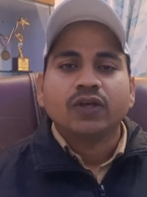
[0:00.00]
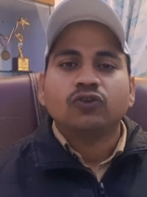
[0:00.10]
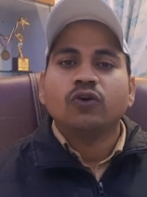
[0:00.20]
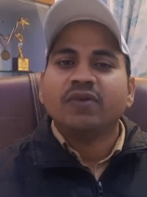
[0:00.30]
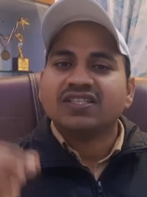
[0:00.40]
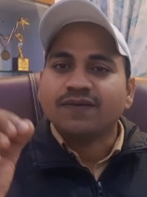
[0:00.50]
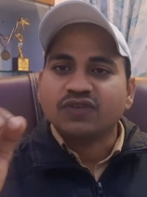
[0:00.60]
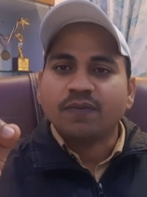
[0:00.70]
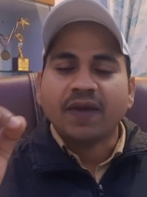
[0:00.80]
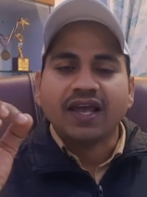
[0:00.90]
तो मैं
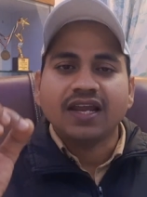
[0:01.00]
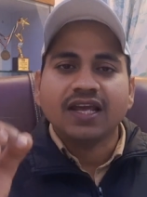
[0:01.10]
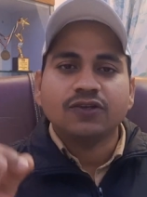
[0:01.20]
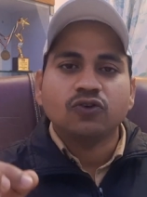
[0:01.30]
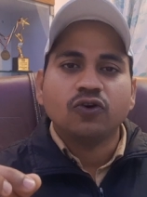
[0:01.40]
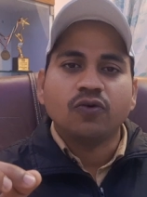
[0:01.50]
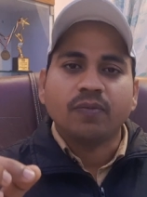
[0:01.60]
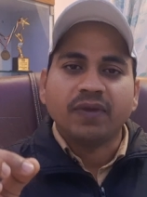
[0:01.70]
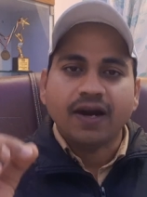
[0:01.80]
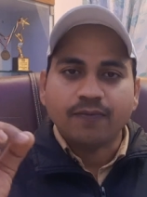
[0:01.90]
सबसे पहले जो
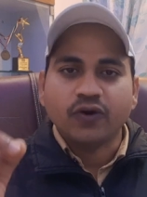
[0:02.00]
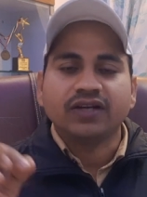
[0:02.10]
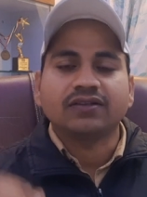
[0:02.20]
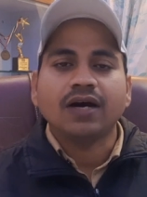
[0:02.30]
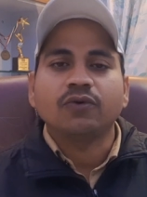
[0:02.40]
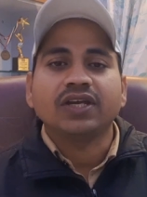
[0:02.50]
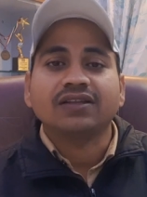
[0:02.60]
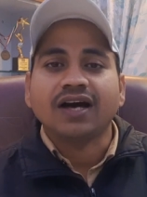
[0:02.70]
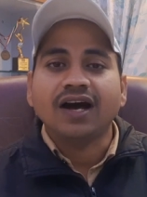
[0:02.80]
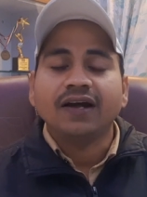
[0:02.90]
मेरा पॉइंट था वो ये
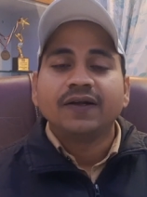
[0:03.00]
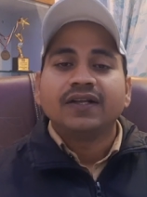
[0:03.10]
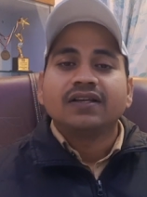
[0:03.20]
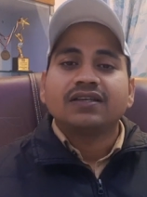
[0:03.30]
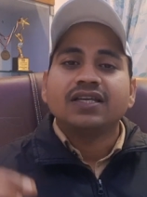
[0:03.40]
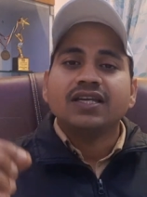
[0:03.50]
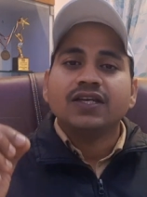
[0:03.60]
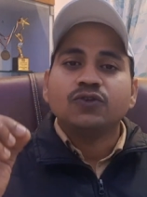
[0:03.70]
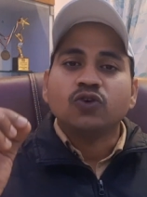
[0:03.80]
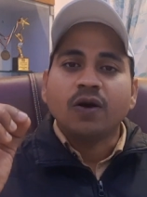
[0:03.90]
था कि
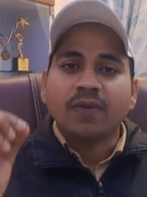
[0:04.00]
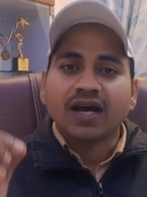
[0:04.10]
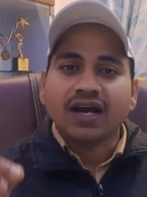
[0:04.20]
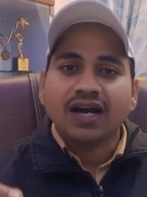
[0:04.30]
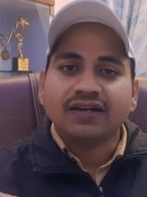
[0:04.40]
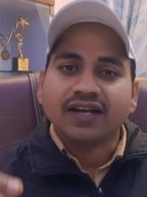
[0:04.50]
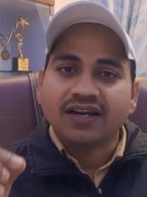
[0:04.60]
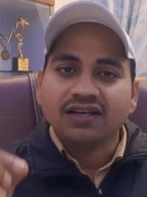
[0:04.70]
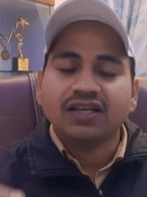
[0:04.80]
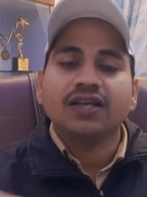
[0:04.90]
जो हमारा
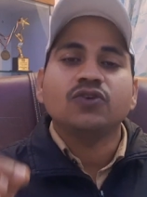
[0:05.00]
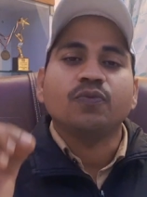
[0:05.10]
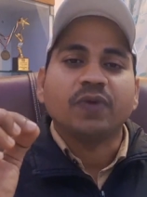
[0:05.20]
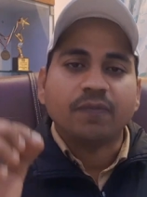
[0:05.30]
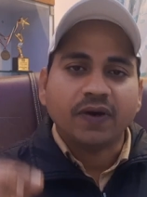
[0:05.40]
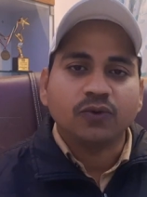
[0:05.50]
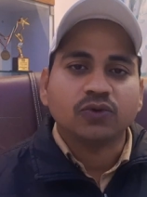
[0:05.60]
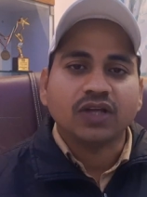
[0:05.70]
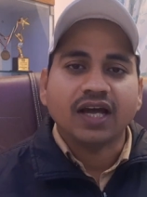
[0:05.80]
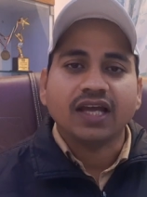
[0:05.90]
ट्रेनिंग के लिए जो पेपर
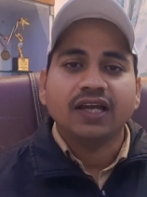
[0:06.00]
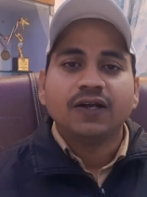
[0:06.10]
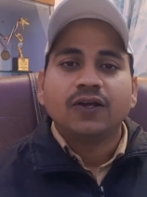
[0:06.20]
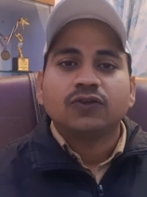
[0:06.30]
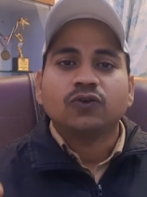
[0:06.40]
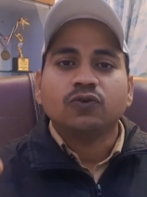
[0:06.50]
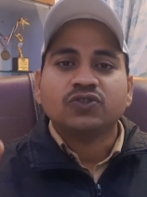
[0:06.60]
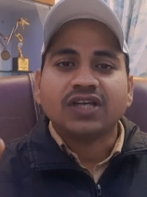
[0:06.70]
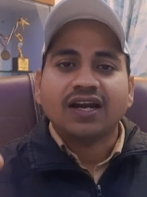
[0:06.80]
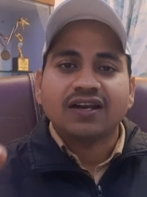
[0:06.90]
होता है तो
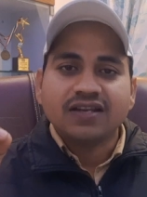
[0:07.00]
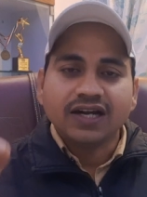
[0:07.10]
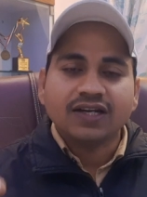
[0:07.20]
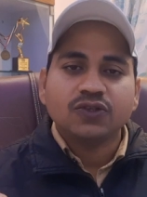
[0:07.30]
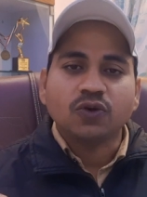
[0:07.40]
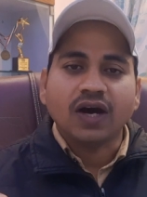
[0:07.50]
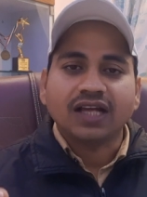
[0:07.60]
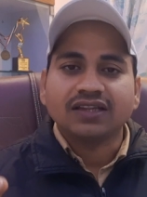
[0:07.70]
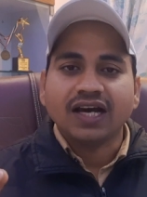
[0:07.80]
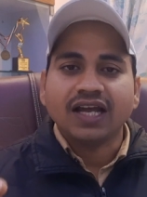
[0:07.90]
उसका रिजल्ट जो
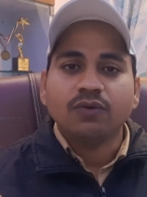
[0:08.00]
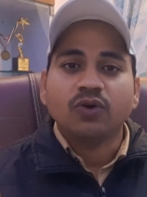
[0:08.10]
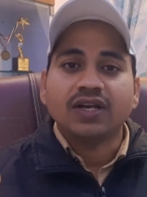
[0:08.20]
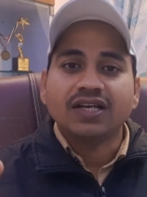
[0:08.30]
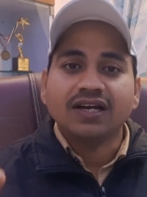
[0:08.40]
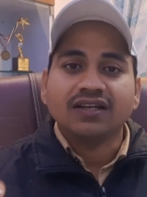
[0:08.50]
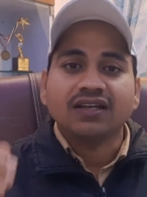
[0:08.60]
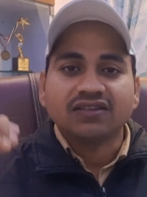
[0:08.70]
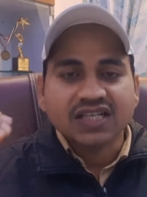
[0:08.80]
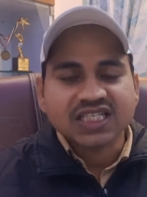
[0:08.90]
आता है वो रिजल्ट
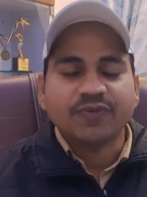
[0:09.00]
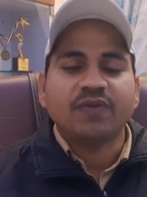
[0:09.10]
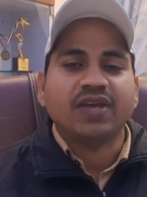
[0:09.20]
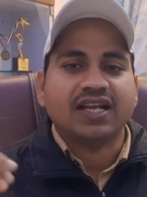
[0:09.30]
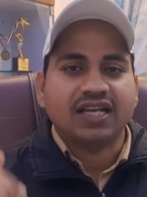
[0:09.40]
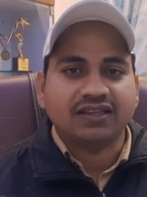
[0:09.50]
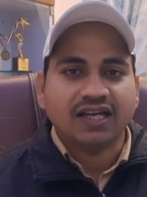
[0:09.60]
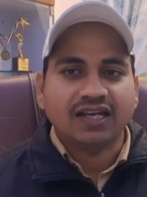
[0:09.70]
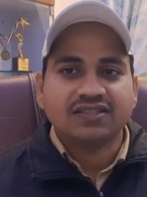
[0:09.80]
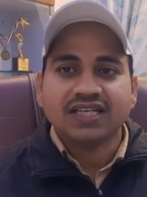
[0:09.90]
कितने समय में आ जाता
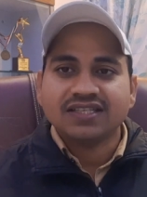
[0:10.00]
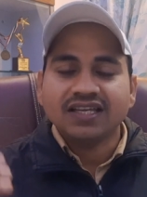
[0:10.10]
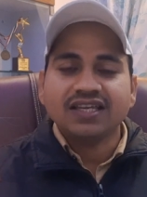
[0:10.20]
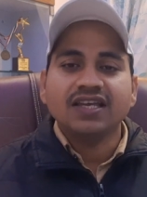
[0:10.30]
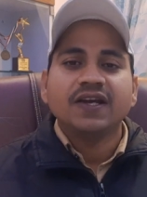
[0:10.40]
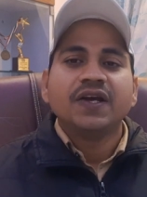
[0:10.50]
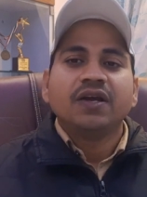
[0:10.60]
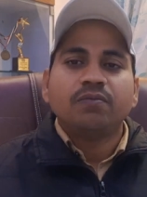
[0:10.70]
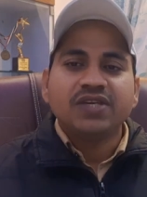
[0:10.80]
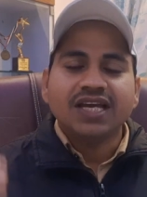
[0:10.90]
है जैसे कि
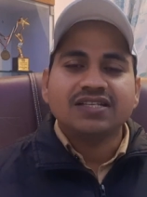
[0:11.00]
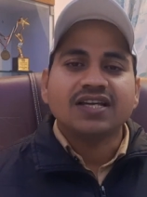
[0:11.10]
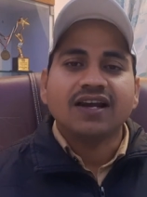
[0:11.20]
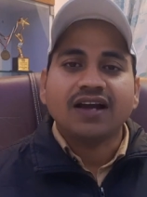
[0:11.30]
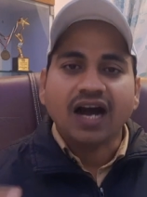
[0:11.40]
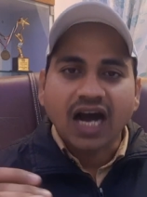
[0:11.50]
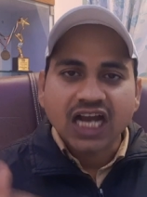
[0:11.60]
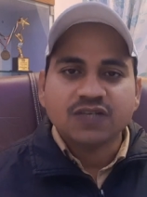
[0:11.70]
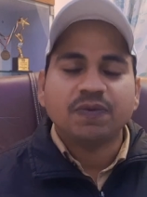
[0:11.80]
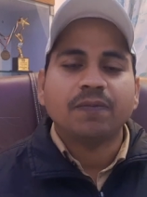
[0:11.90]
बी e का
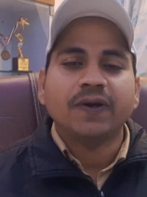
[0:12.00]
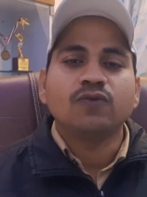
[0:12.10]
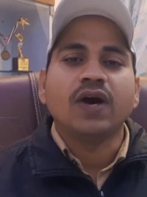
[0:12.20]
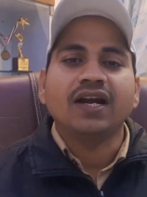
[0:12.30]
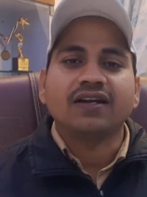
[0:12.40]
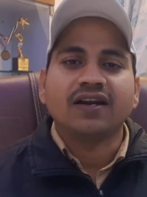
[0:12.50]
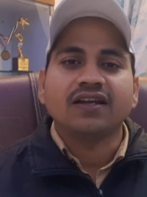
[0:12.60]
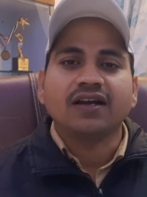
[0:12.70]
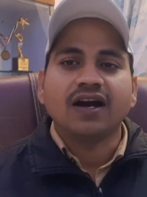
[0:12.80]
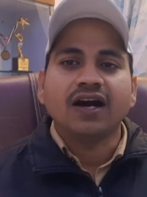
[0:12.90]
आज पेपर हुआ है
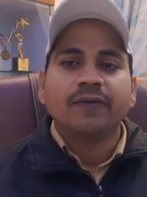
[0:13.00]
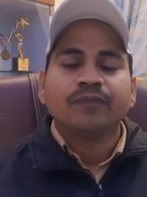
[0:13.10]
ट्रेनिंग का